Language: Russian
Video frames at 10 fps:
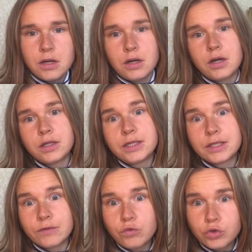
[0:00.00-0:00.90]
а, для
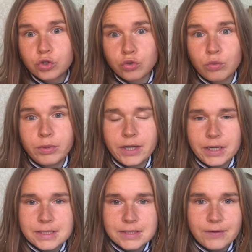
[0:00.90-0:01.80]
того, чтобы
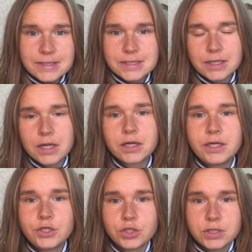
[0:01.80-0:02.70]
реализоваться как
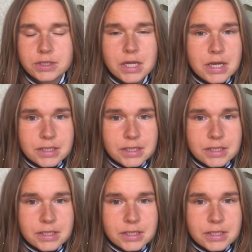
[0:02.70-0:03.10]
личность.